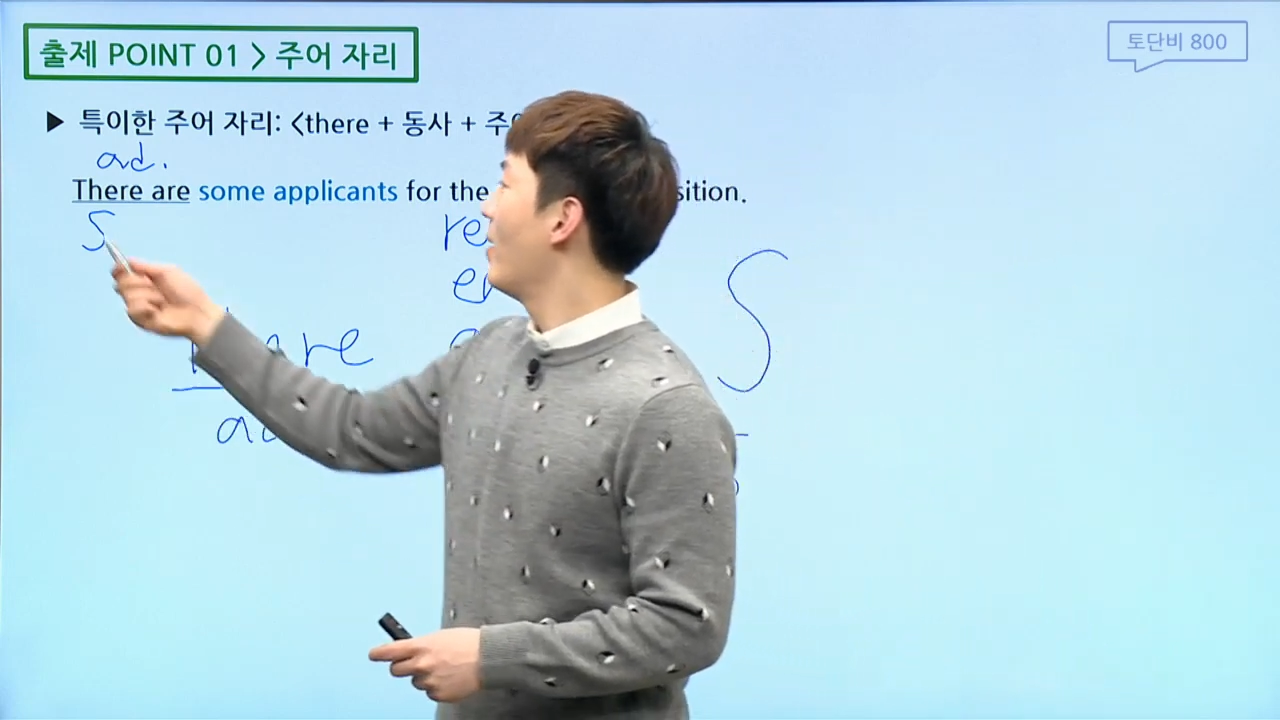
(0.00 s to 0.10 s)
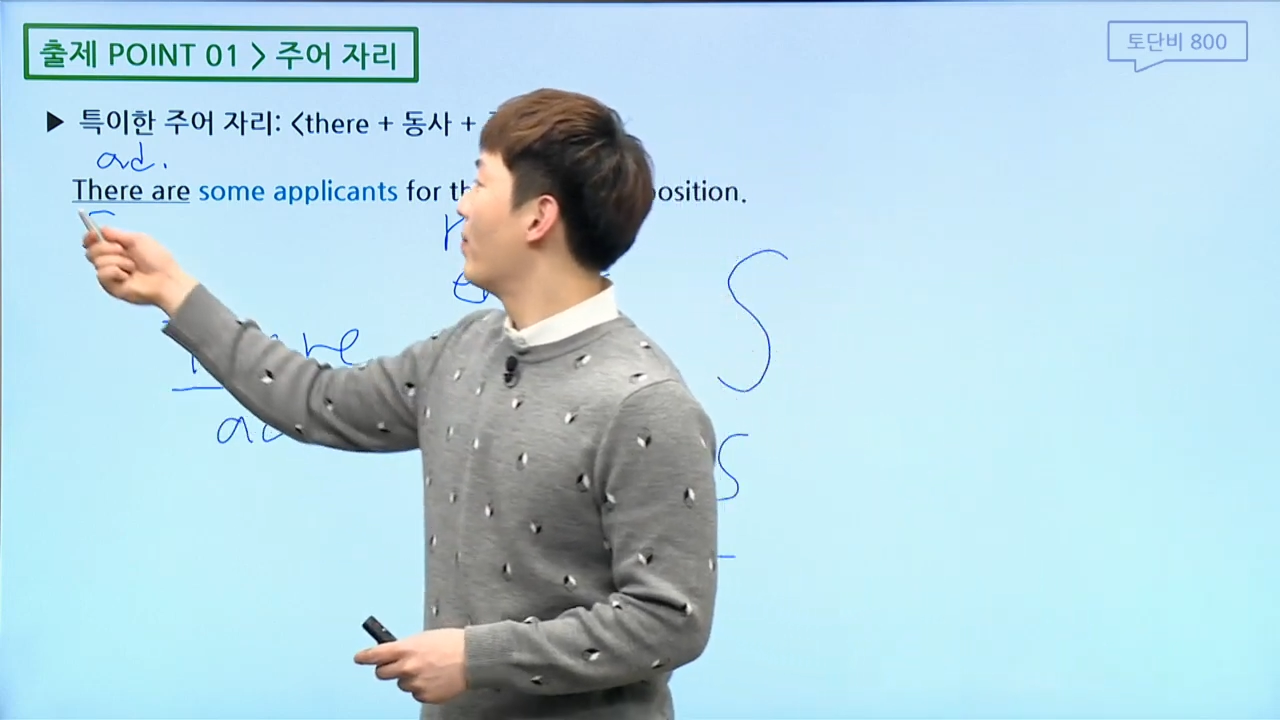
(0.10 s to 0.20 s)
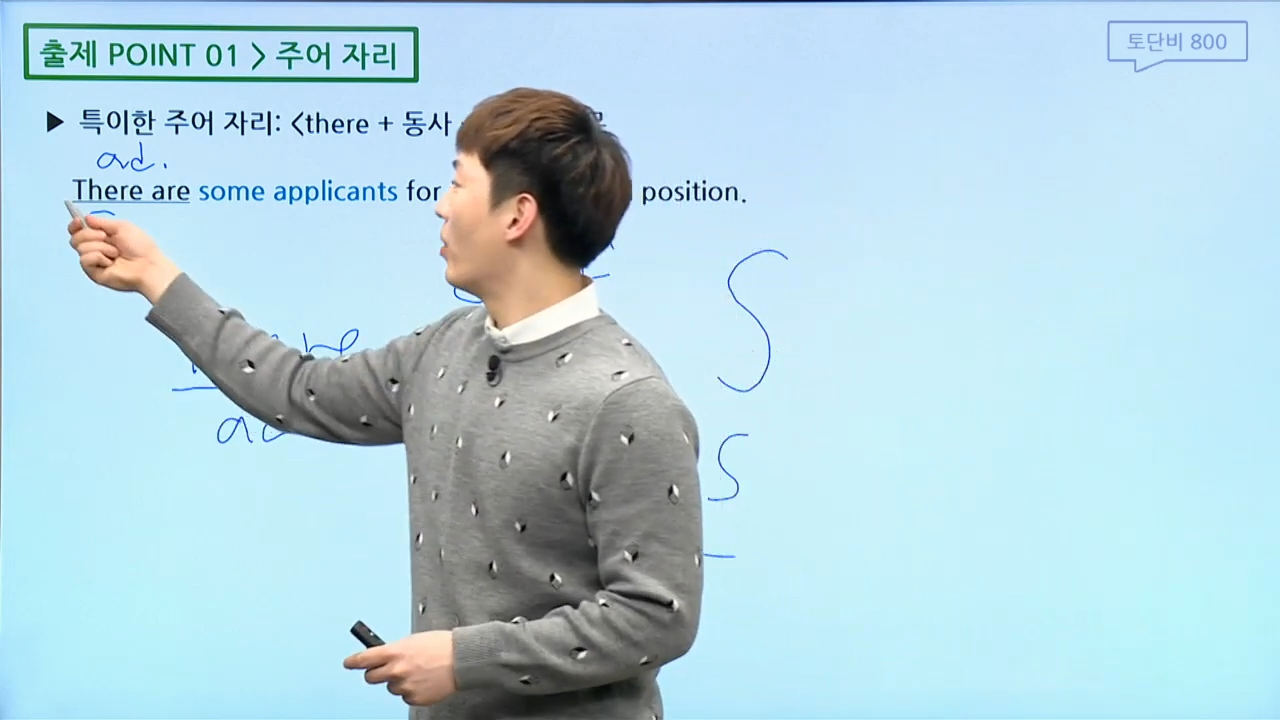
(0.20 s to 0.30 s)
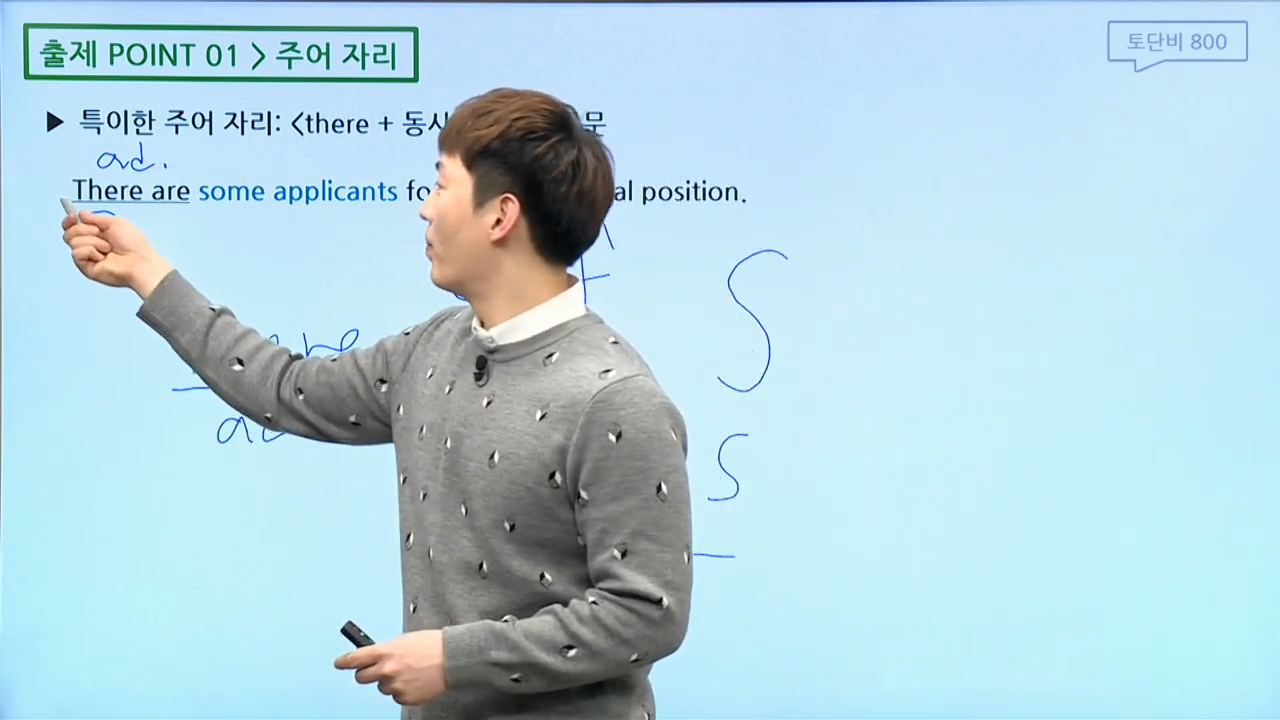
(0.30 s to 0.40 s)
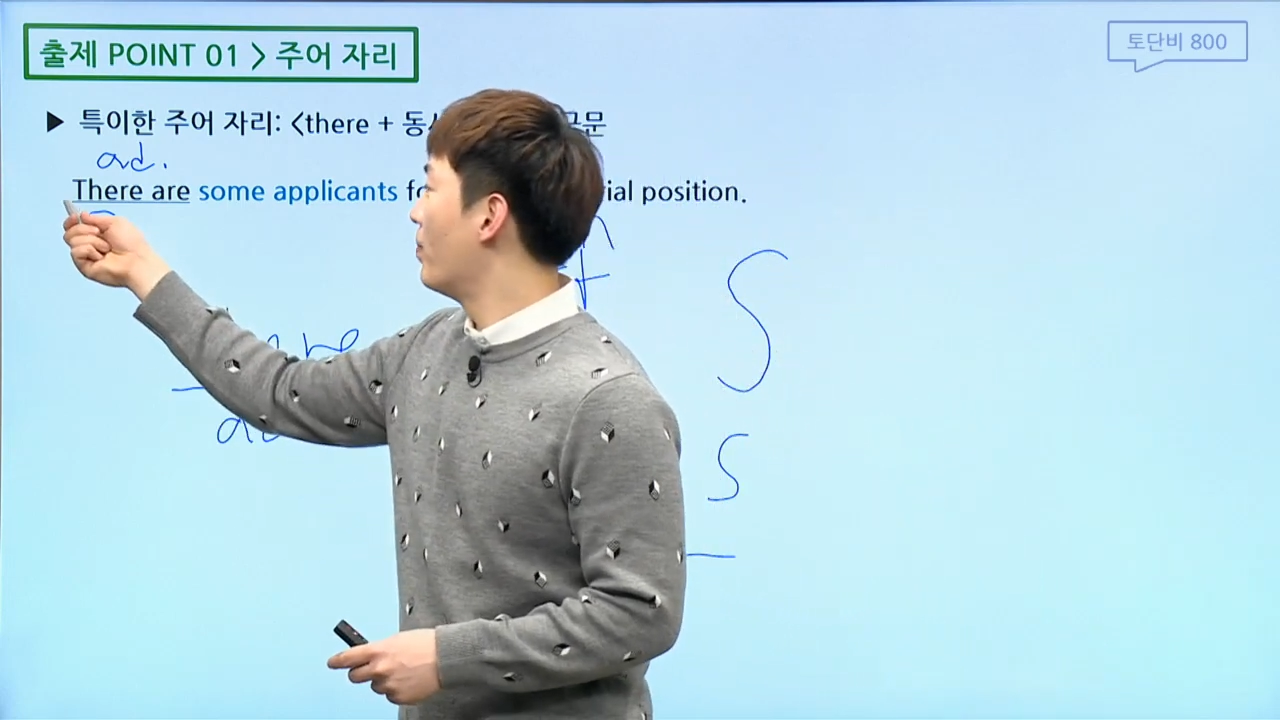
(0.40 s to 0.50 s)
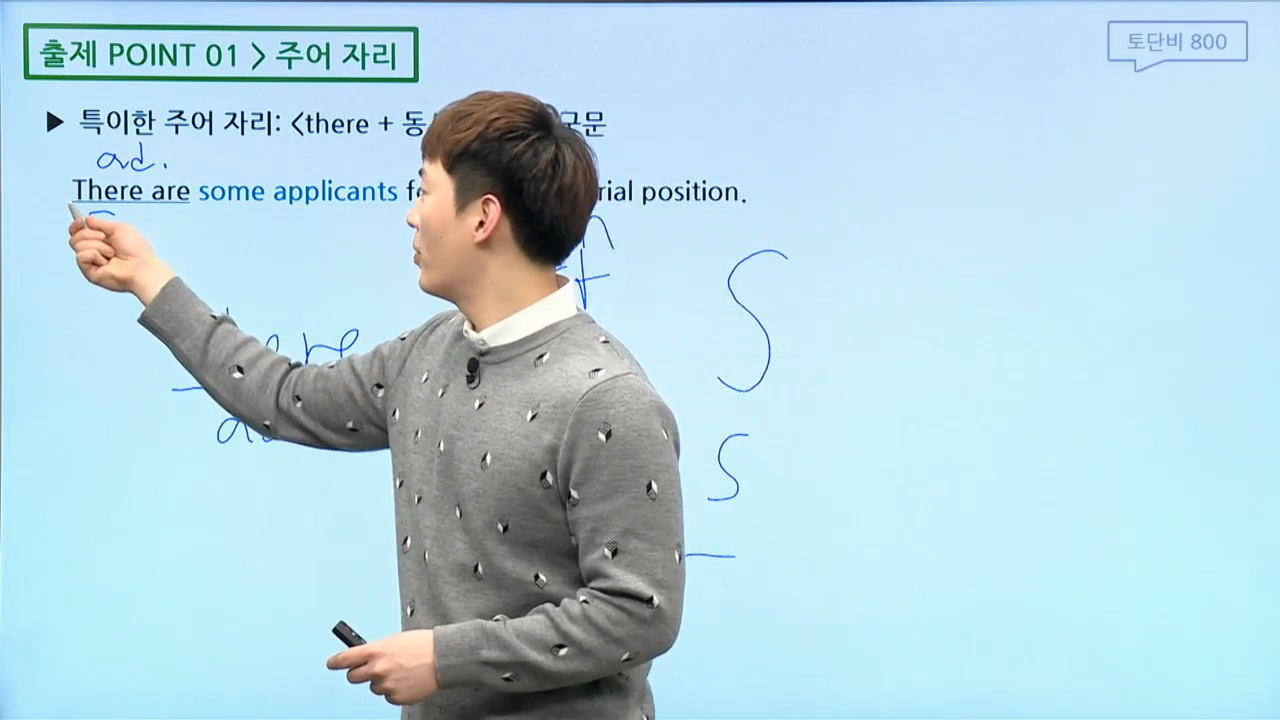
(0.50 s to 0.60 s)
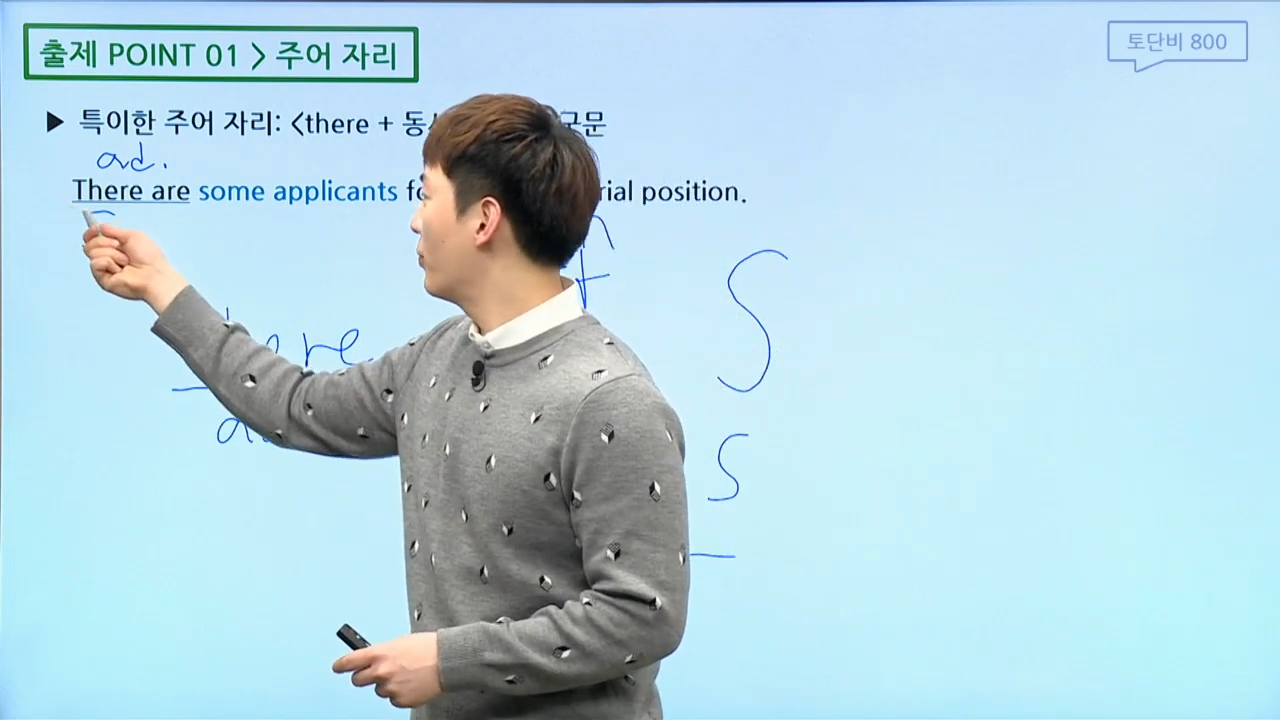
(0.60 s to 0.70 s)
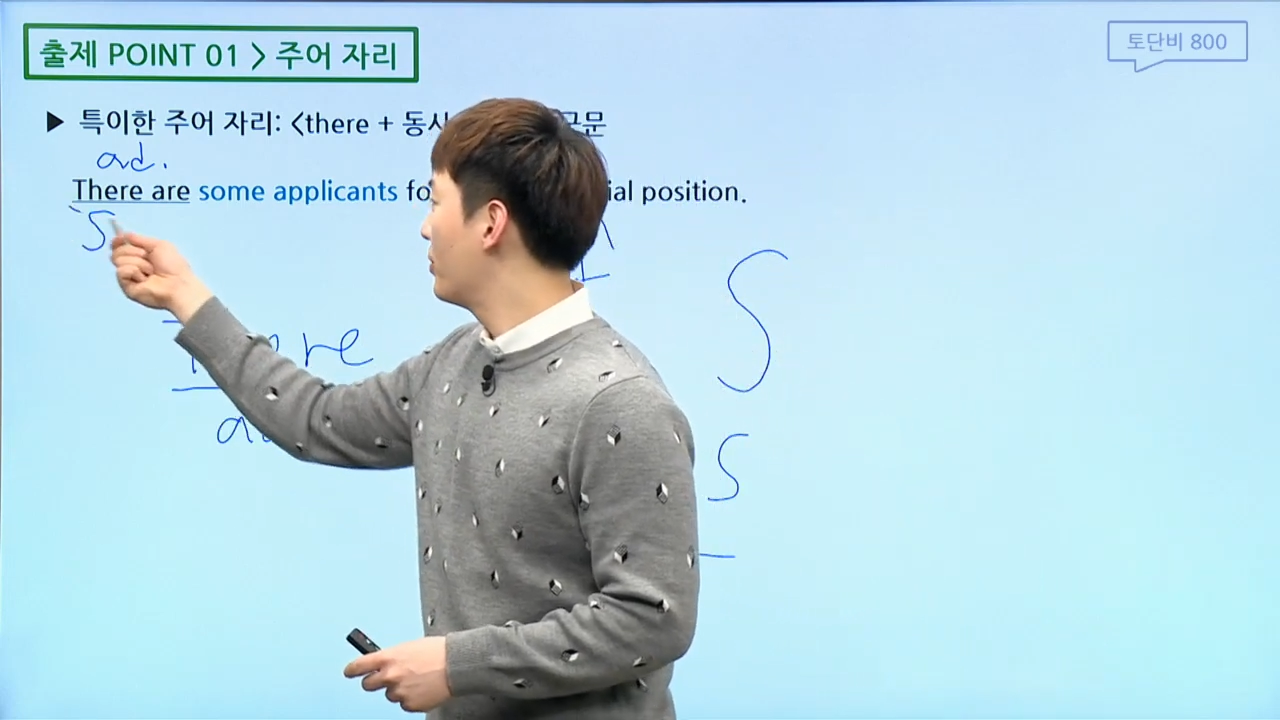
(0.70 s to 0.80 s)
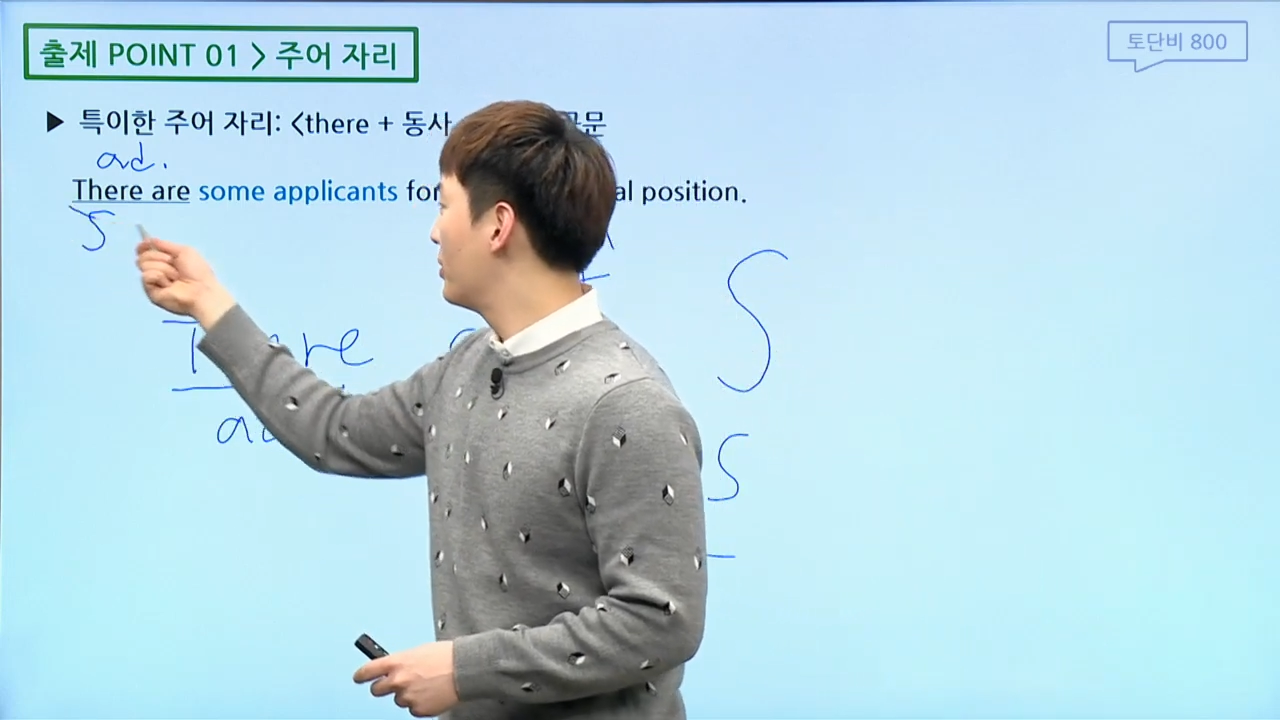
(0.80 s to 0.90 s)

몇몇